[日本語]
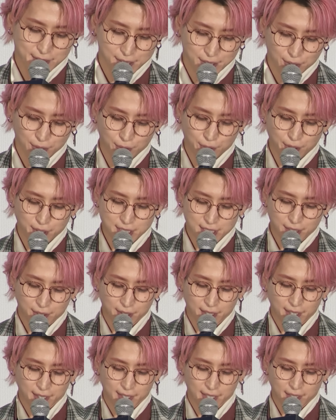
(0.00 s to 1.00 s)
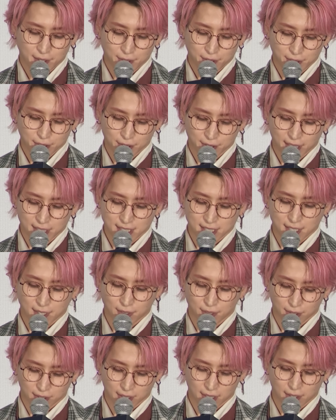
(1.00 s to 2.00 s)
ずっと応援してくれてる人たち
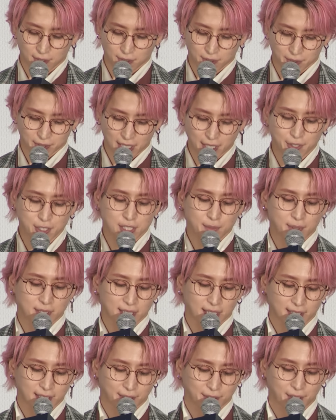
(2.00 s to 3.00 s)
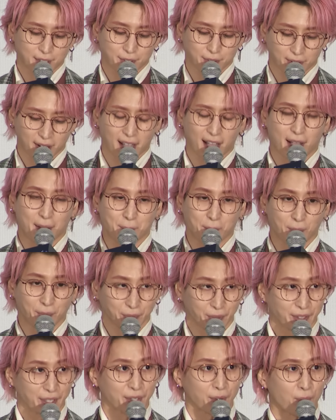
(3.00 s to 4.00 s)
にとっての楽しみになってくれるのが
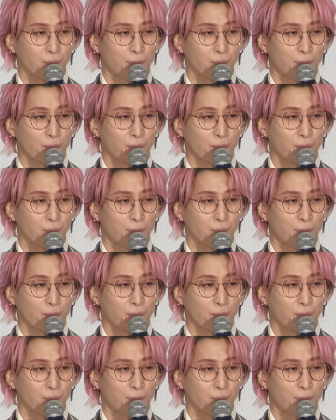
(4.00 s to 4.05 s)
本当に